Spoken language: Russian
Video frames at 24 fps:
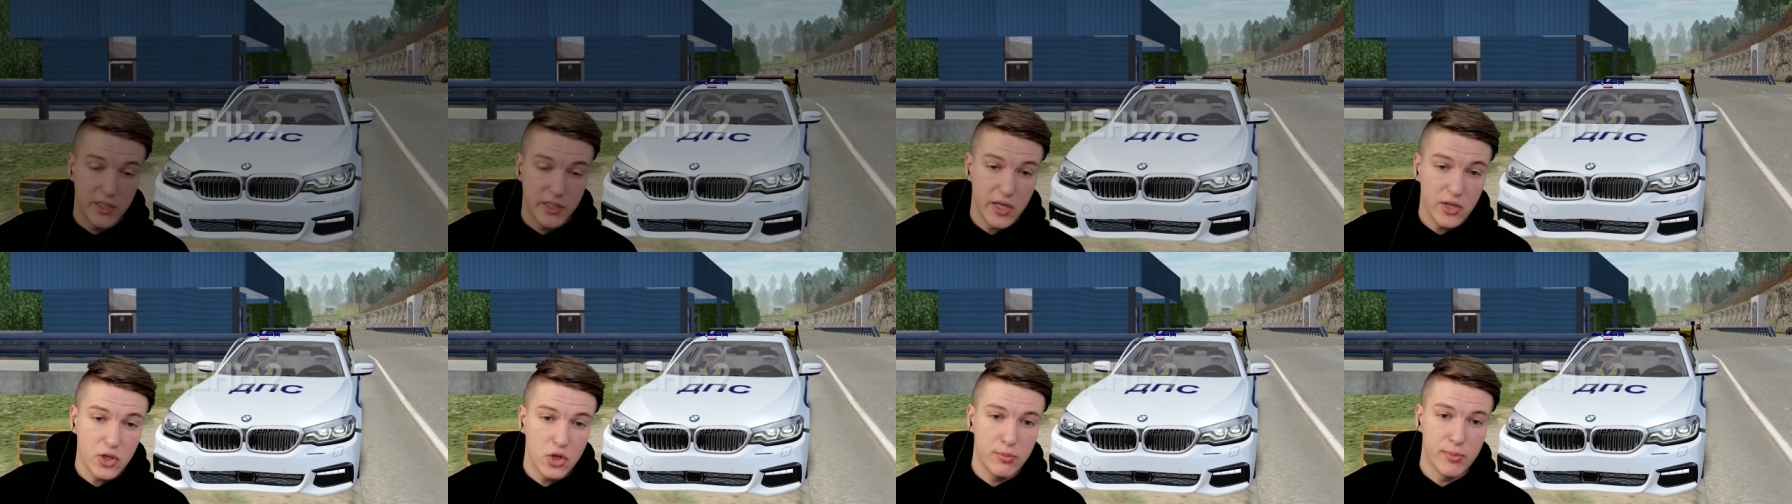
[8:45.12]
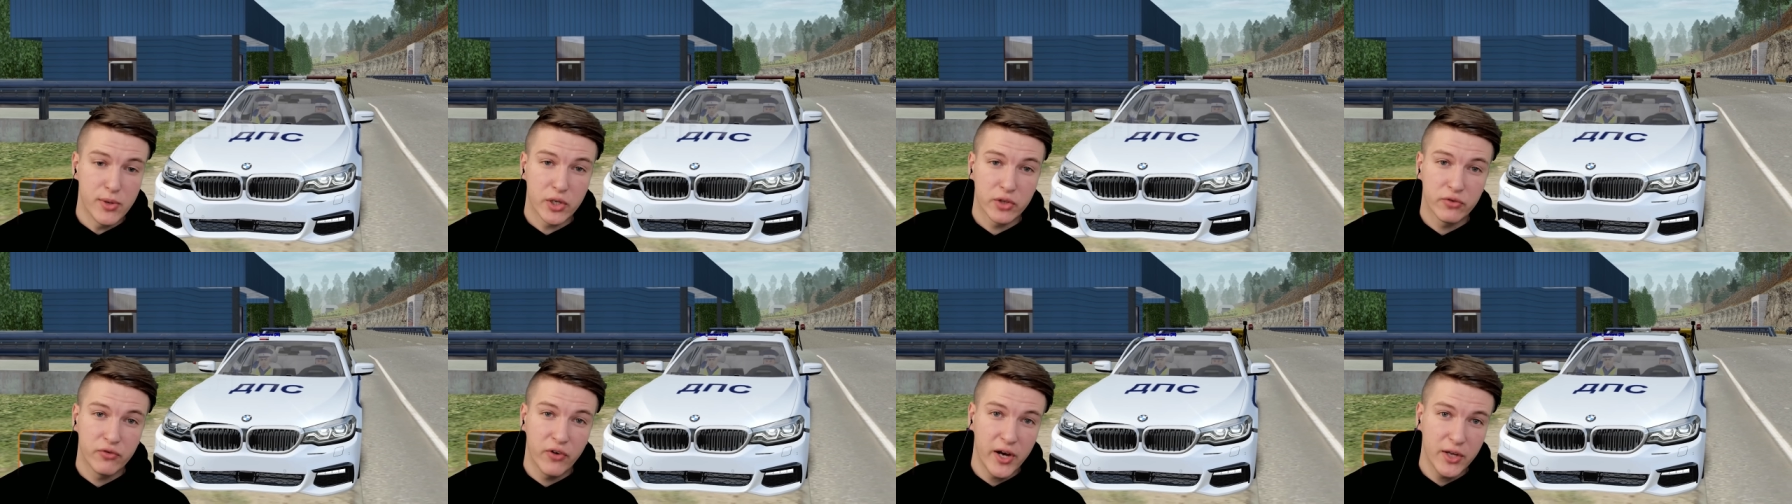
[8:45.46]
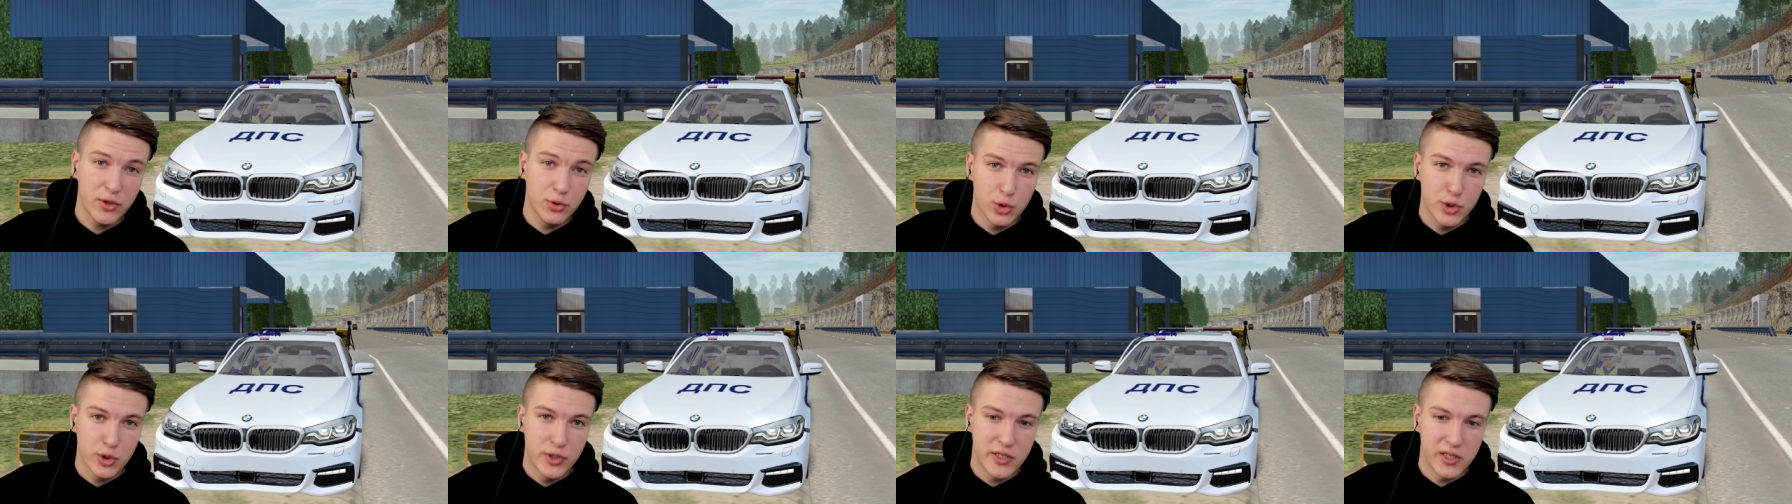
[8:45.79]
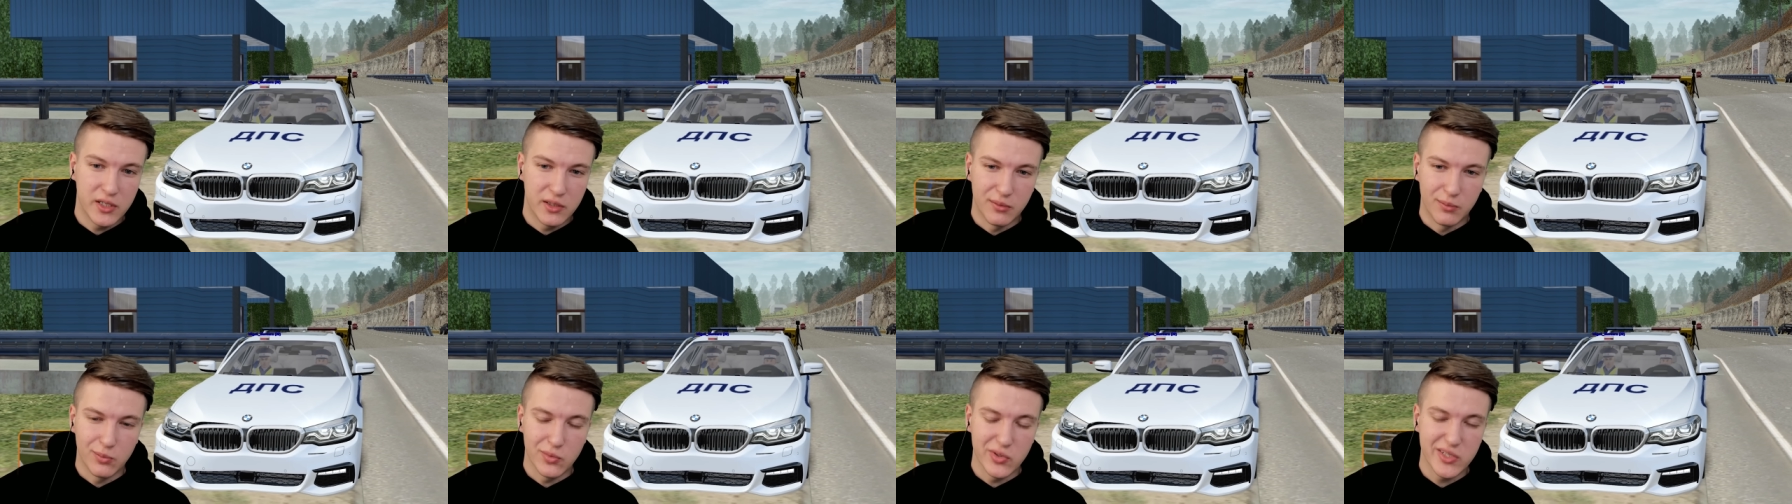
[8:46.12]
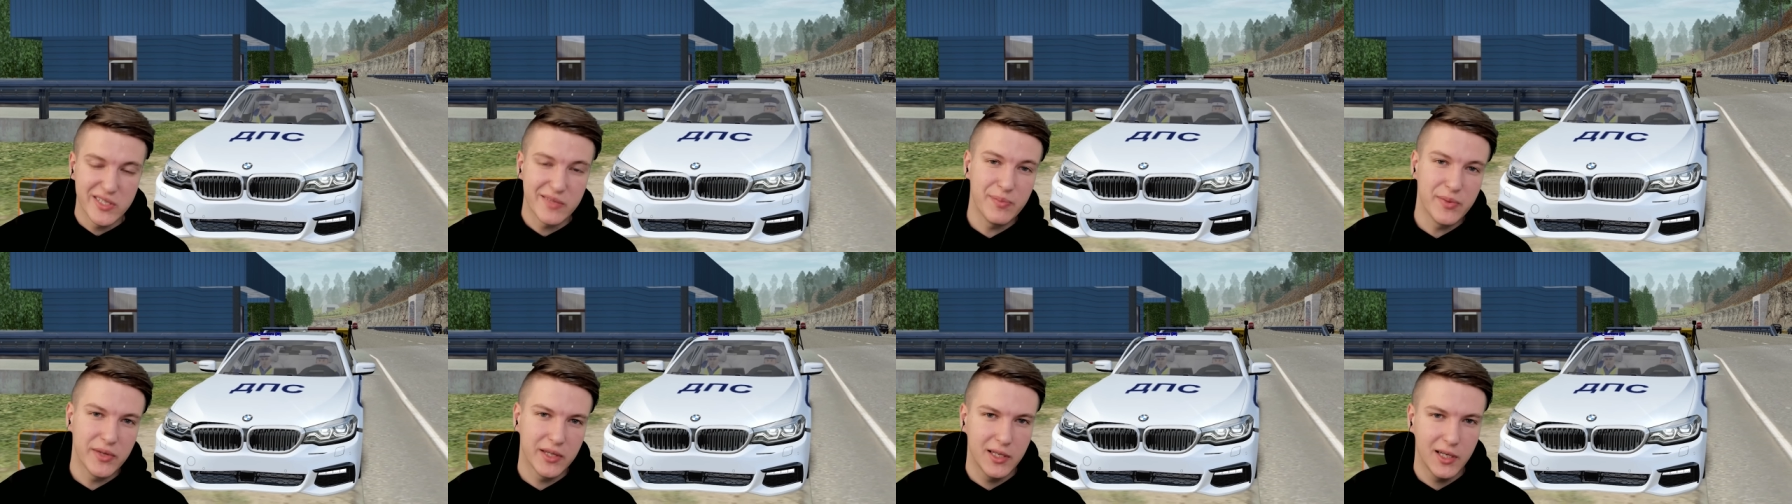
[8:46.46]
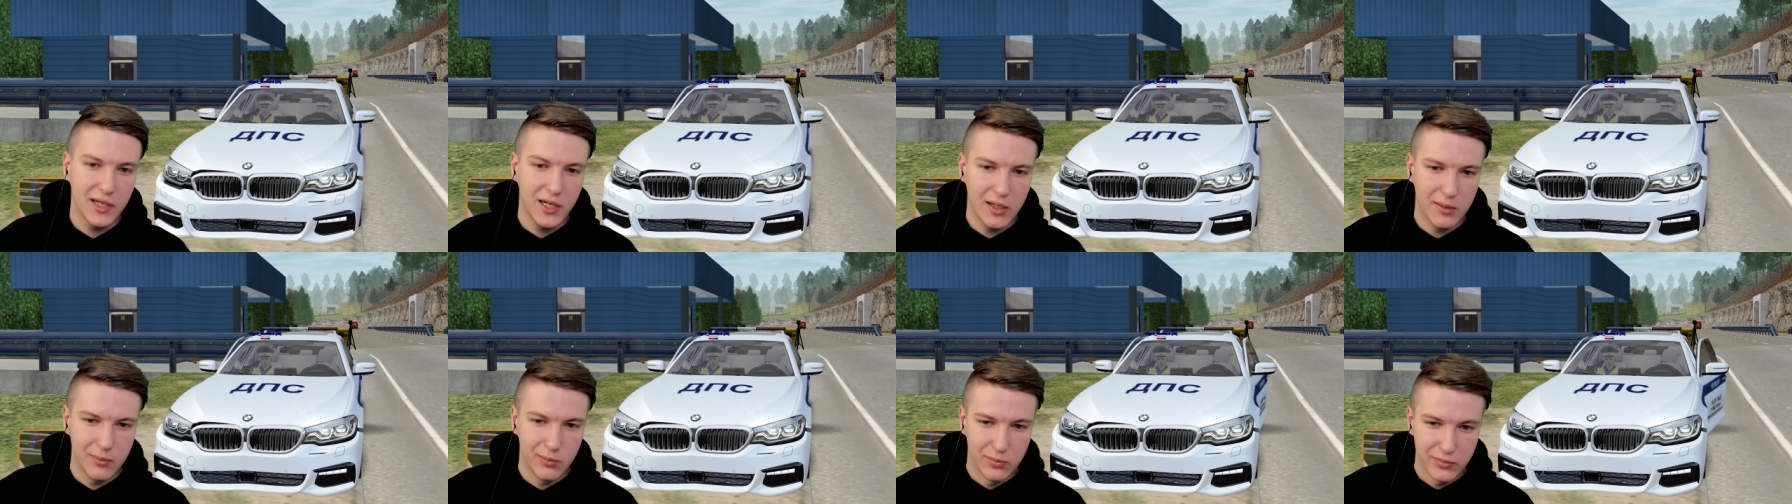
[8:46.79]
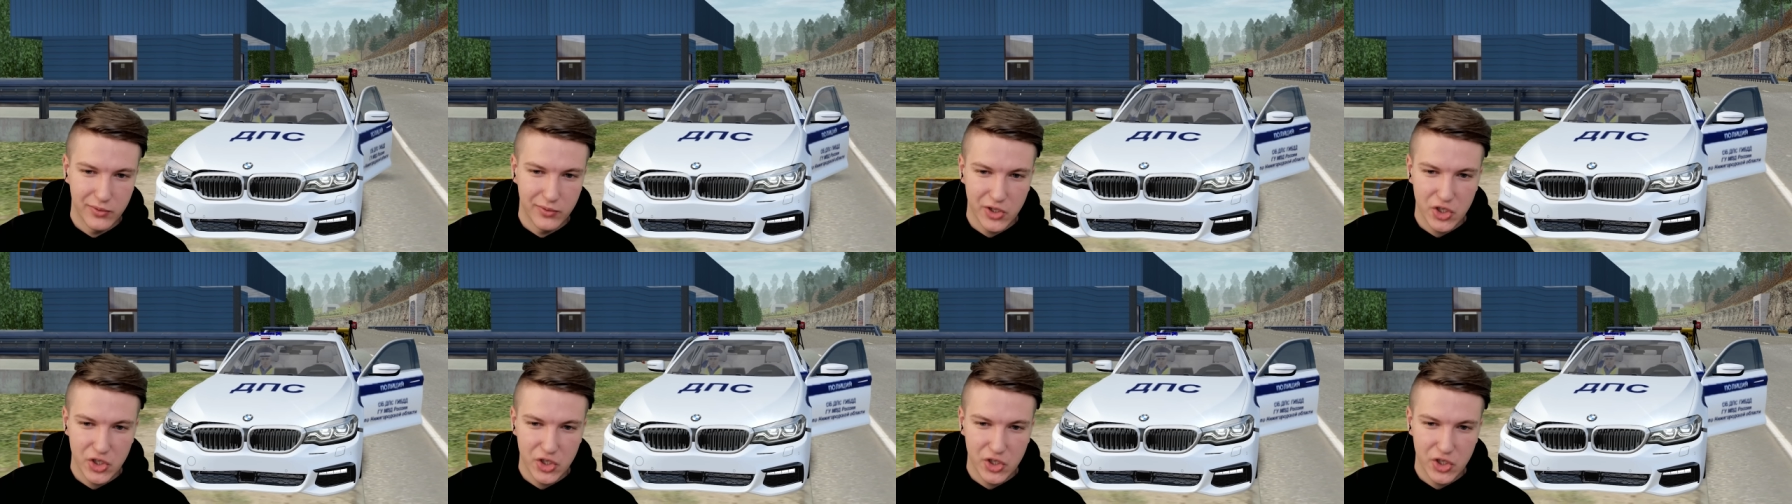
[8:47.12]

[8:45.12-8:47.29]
День номер два, друзья. Мы с Мигелем